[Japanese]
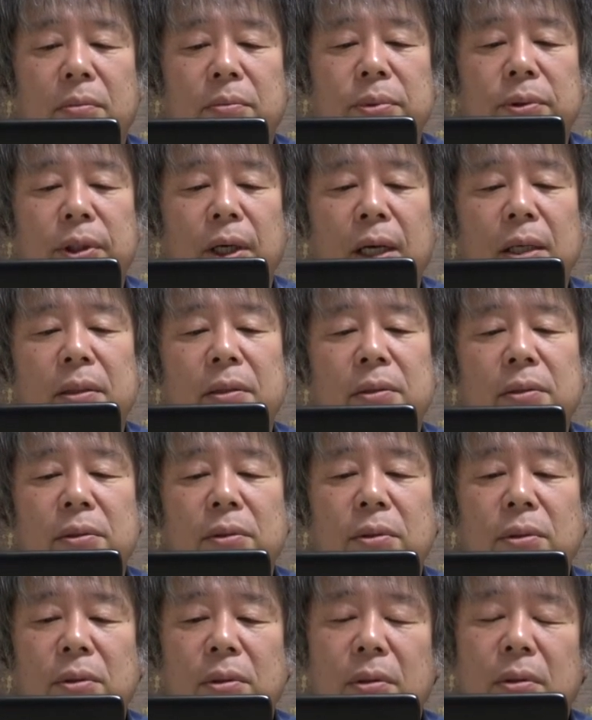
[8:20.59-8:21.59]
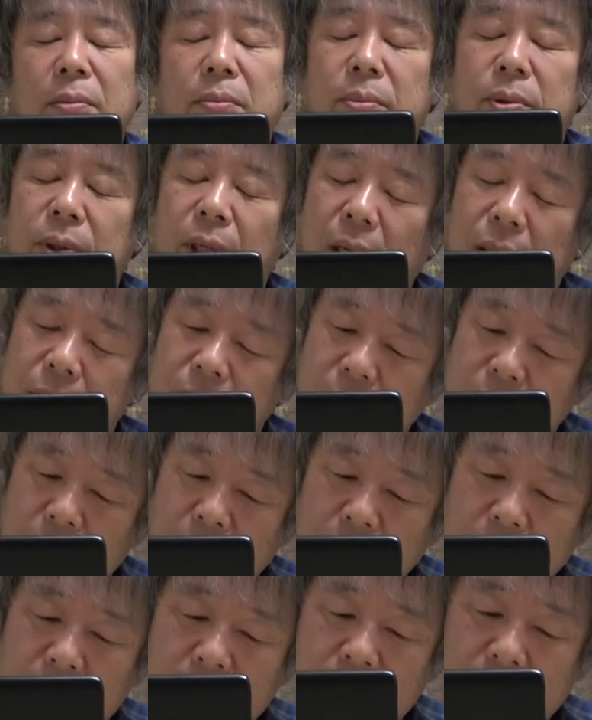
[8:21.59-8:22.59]

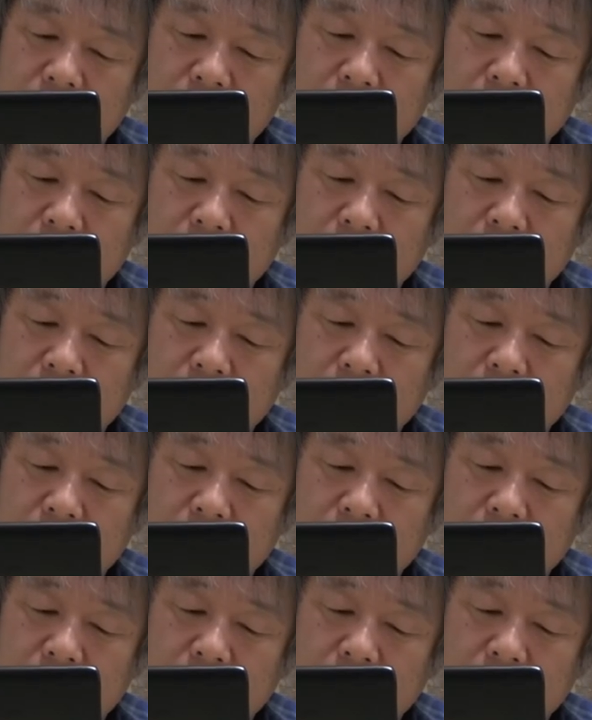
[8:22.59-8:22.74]
ブランドブランド